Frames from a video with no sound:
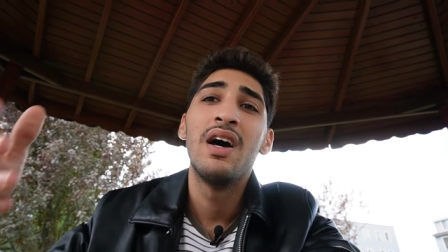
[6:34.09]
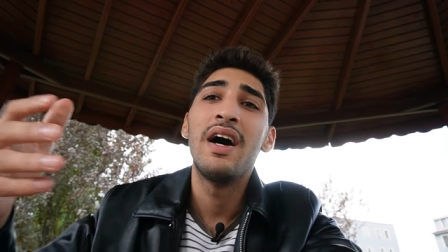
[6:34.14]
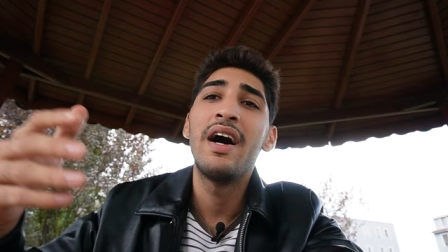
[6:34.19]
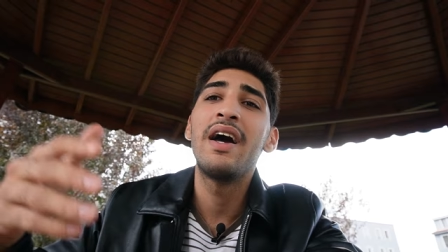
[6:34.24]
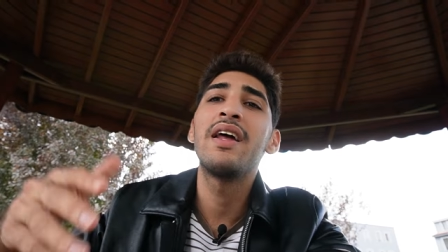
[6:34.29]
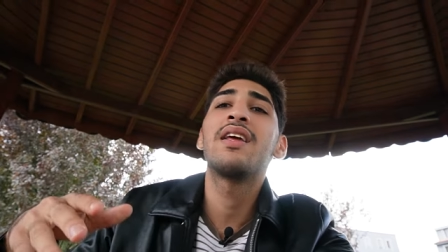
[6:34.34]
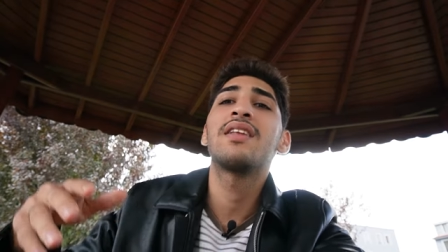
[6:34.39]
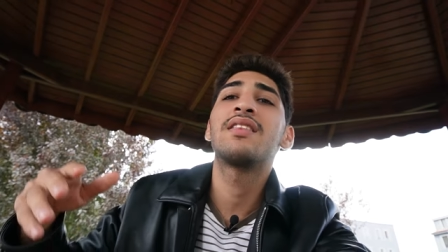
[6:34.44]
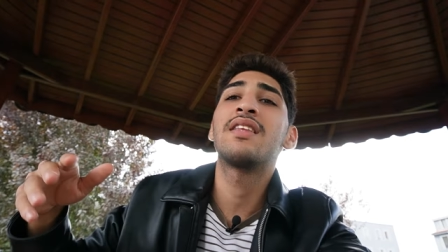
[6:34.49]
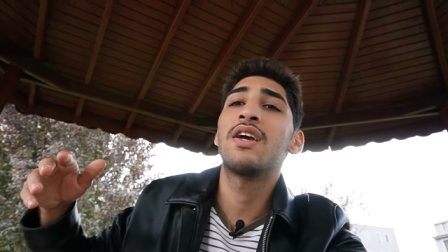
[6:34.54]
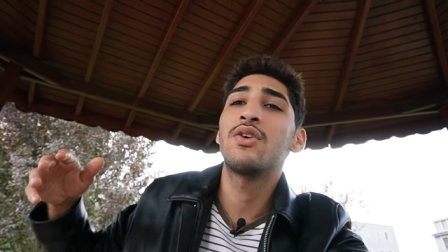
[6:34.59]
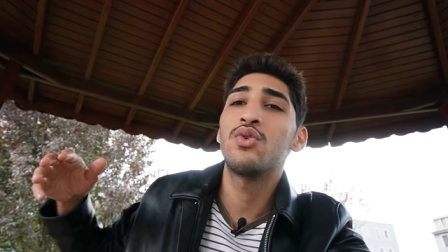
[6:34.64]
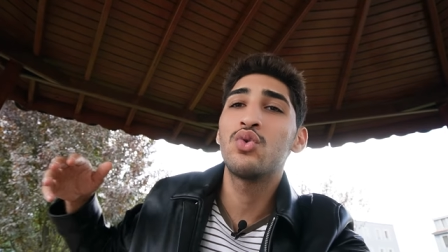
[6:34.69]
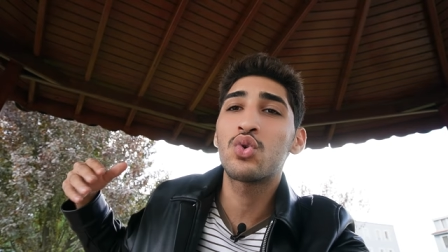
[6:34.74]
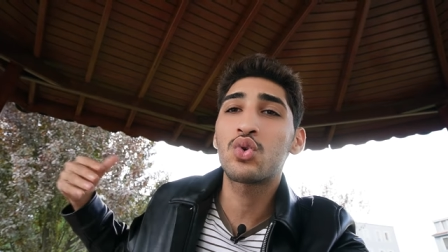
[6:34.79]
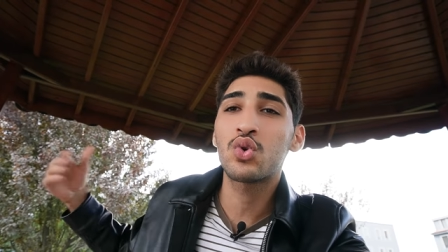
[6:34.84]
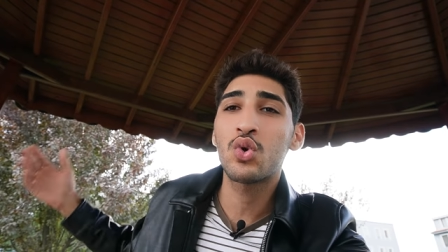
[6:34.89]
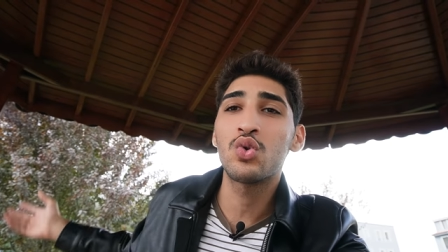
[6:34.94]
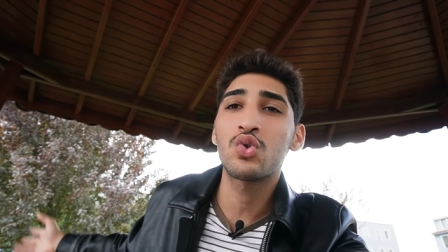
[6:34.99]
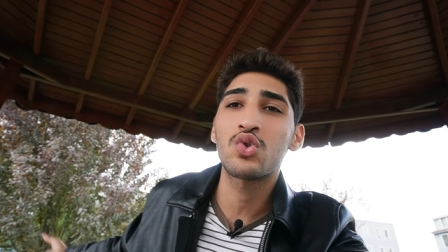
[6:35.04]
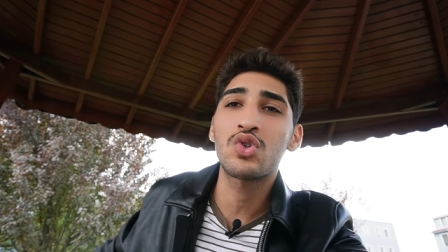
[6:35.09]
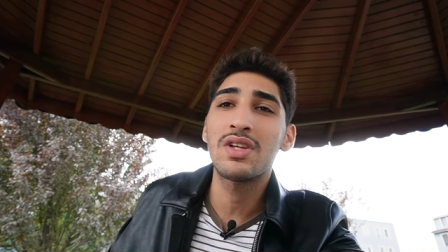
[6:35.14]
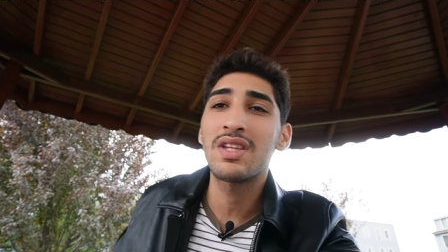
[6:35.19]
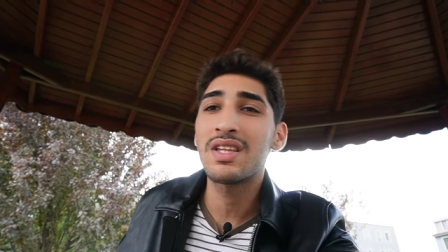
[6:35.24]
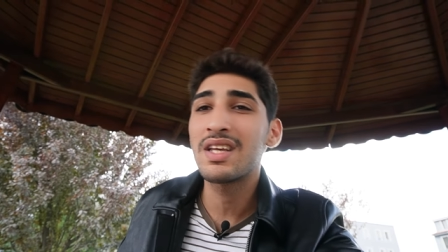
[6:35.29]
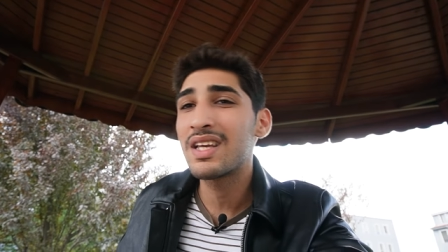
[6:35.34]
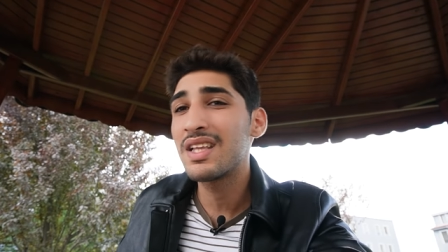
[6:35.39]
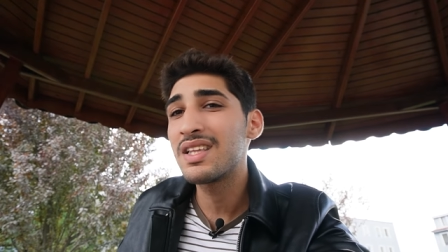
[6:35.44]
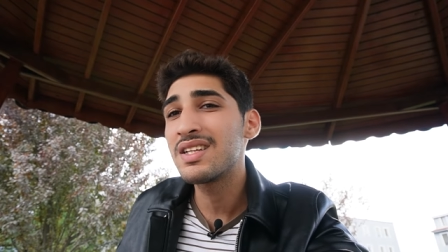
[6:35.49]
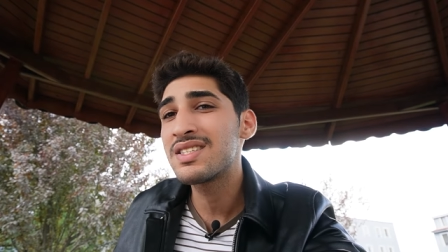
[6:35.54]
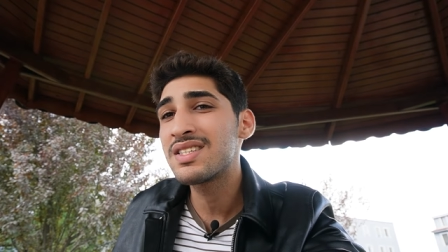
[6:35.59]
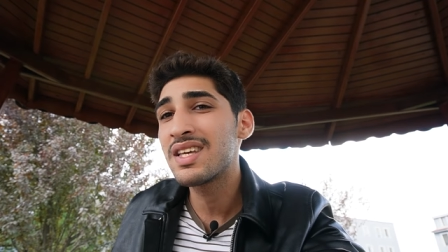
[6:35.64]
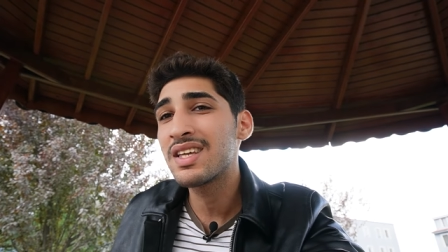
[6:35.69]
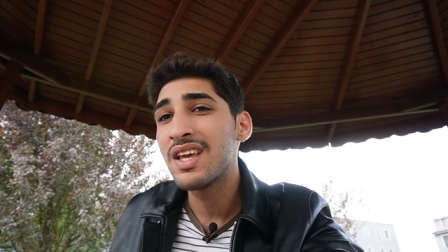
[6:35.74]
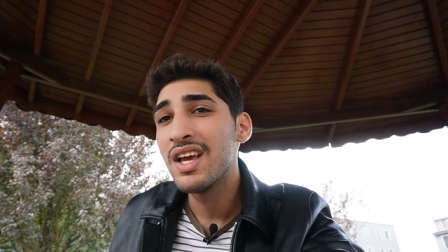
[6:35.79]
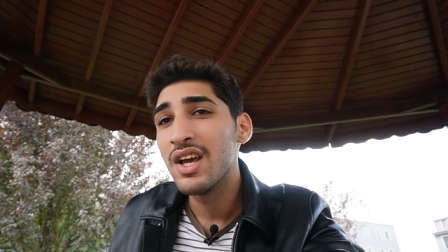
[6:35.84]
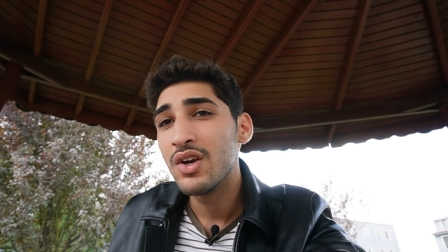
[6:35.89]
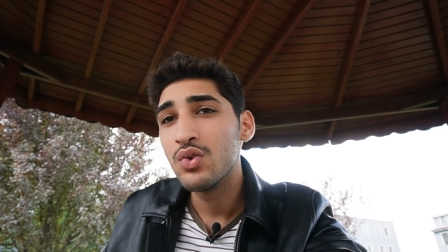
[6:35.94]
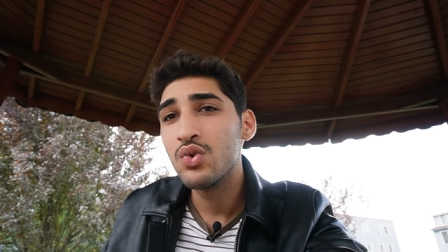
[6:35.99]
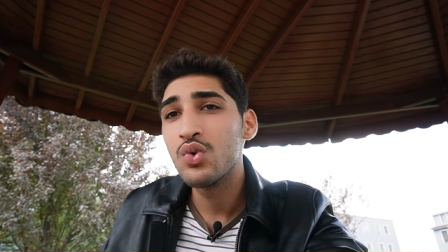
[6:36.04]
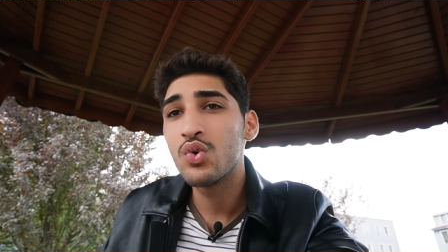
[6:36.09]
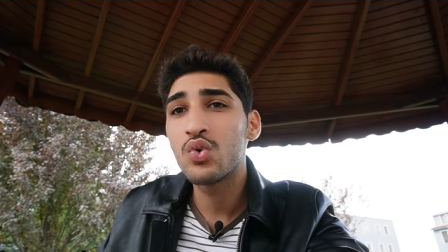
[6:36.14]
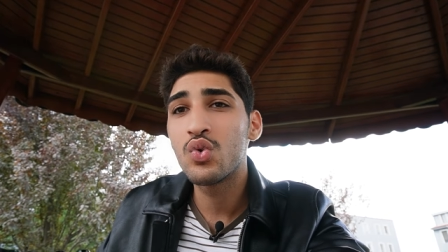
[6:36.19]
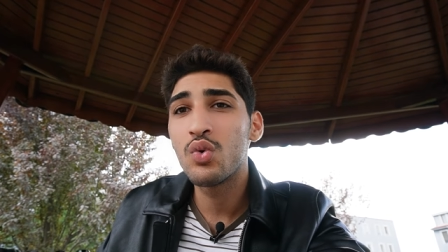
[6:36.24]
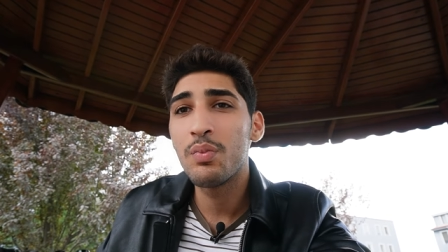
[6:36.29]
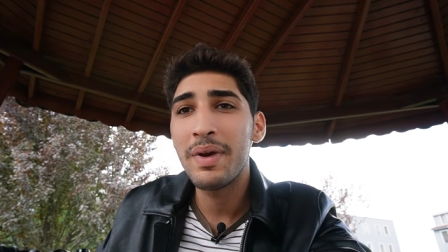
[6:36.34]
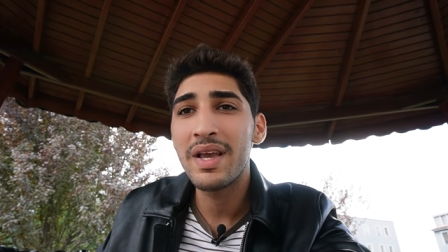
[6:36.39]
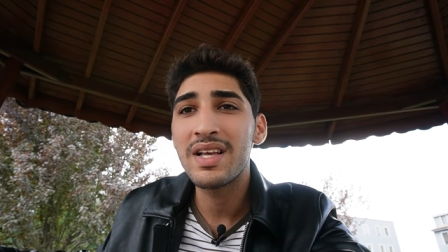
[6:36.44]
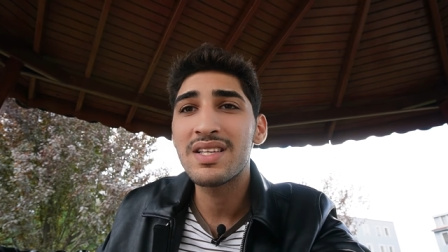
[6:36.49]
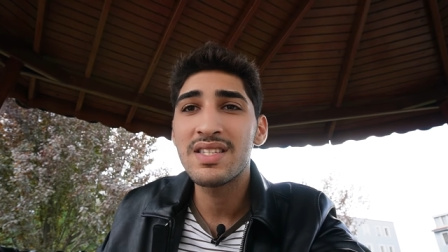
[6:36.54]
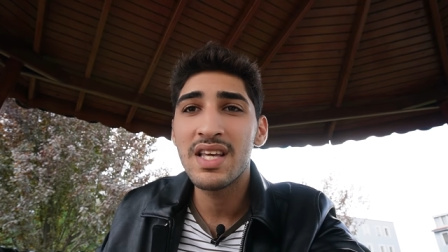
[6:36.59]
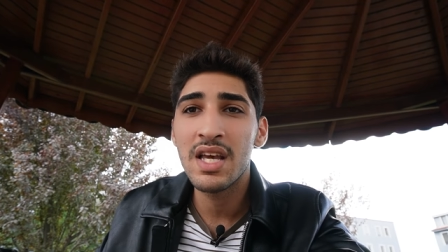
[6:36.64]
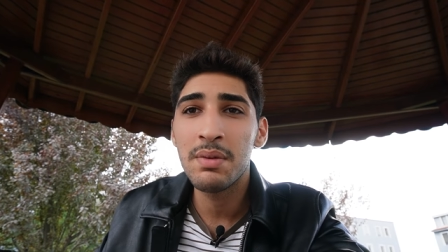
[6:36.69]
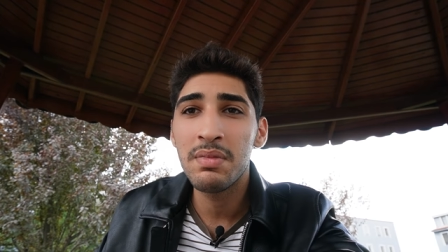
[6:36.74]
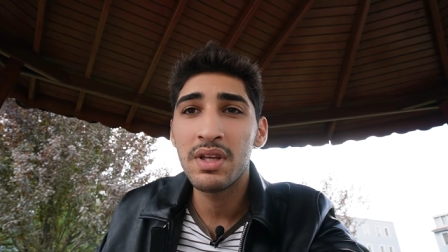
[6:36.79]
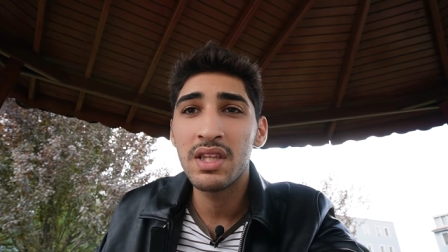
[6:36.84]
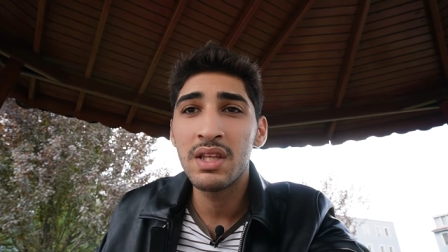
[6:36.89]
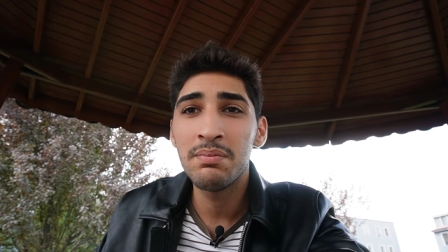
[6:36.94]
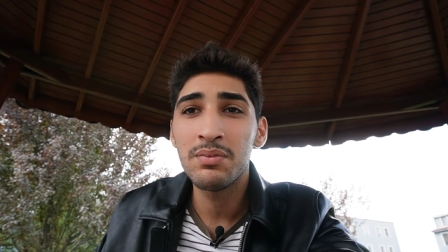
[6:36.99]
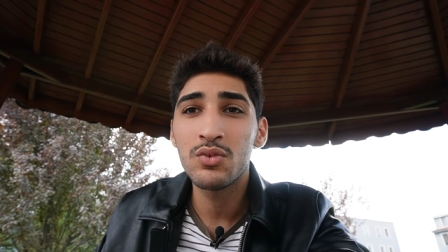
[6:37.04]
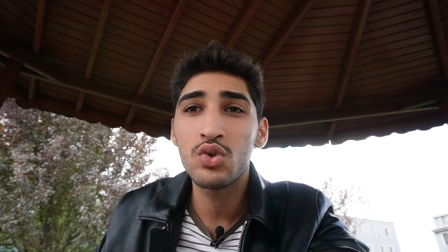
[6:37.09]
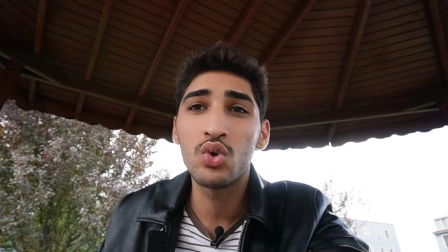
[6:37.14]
Ayrıca yurt konusuna da gelirsek yurdu pek sevmedim.